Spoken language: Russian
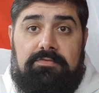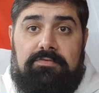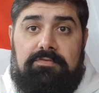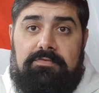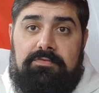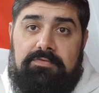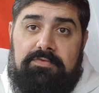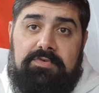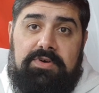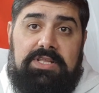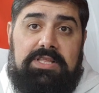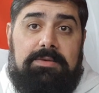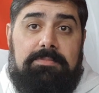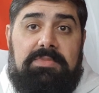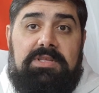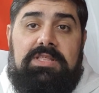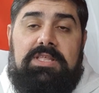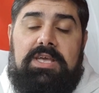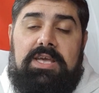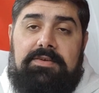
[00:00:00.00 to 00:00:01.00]
в этом
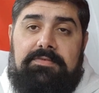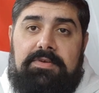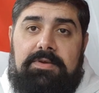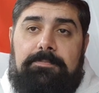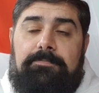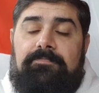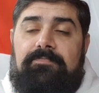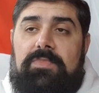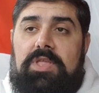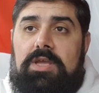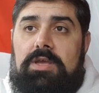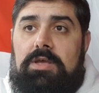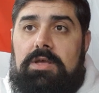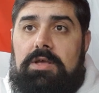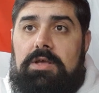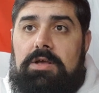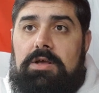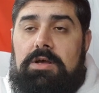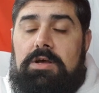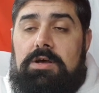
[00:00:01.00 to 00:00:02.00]
ETF.
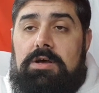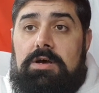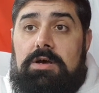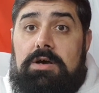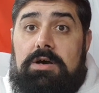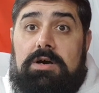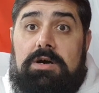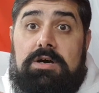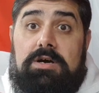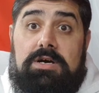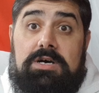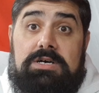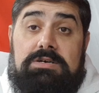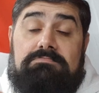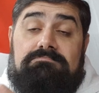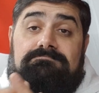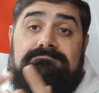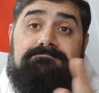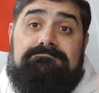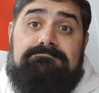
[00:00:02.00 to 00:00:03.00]
А,